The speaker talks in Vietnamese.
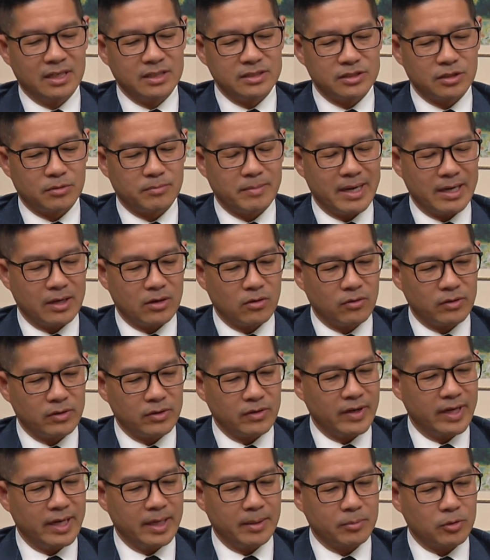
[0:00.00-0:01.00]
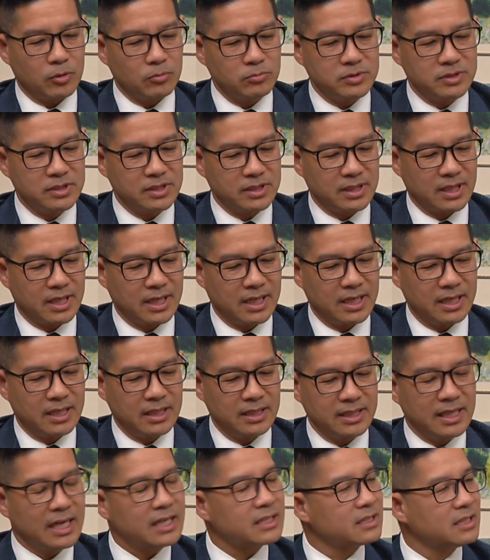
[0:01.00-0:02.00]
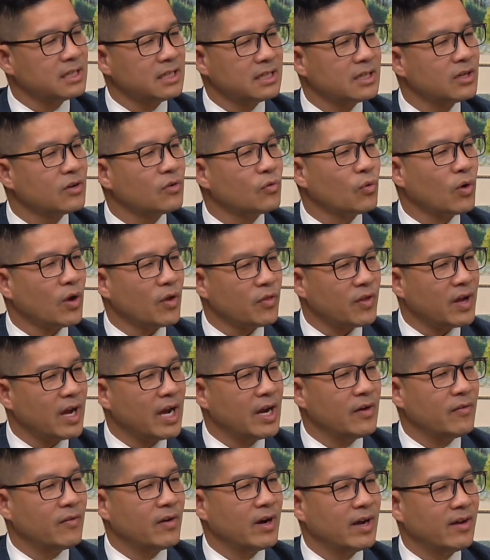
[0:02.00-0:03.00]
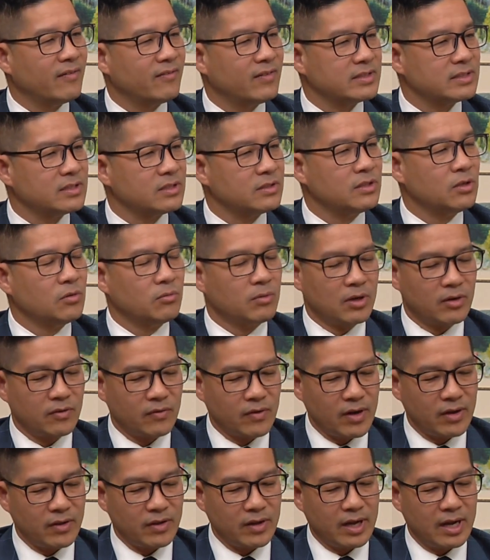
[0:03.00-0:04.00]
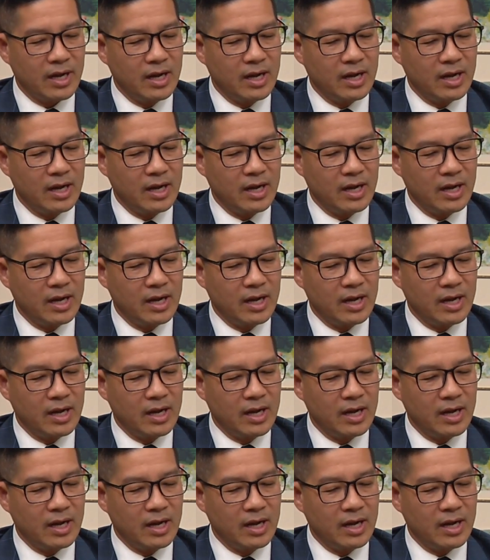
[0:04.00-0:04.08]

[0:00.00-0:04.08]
trong bà con của em cũng chưa có ai nhắc tới cái Roth IRA và sử dụng ở Roth.